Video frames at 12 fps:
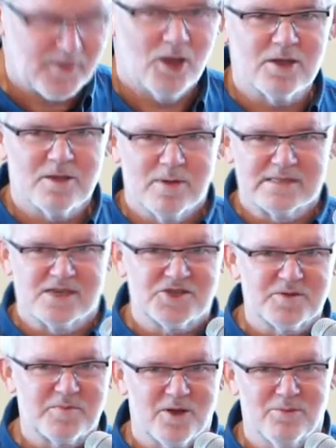Oj, chyba za
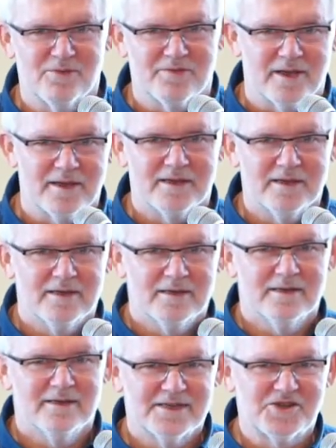szybko mówię.
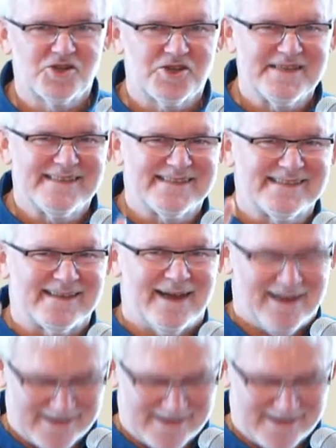300,